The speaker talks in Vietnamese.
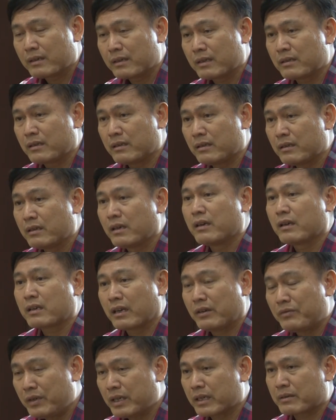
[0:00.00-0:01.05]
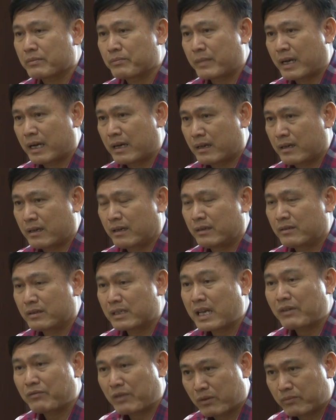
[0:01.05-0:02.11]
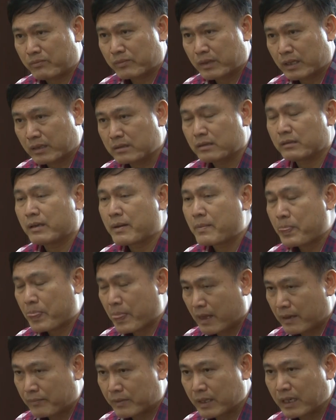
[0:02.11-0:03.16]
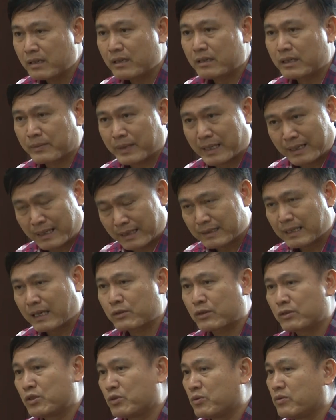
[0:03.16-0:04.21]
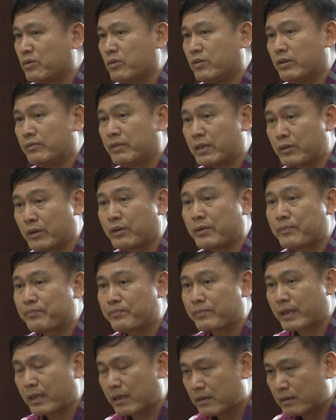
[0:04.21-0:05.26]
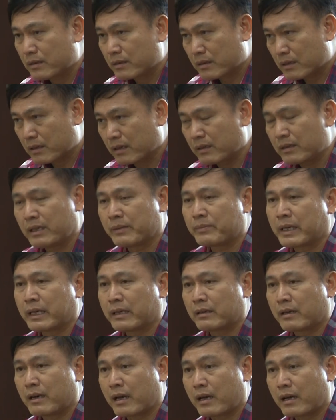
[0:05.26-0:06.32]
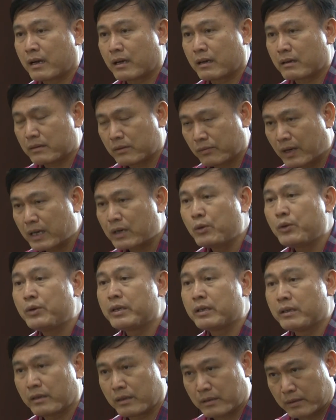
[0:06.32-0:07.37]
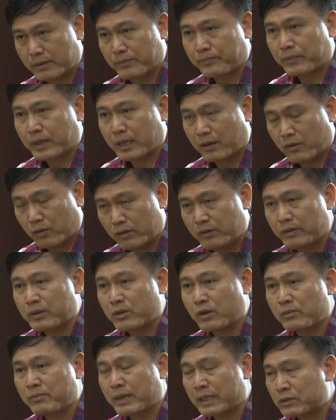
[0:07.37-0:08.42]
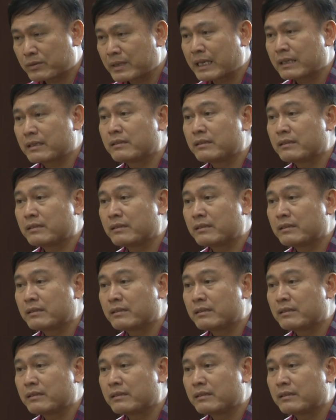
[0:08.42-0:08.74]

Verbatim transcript: thì cái việc mà anh nói tham vọng thực sự đến thời điểm này tại sao tôi dùng huấn luyện viên nội thời điểm này là phát huy được huấn luyện nội mà chúng ta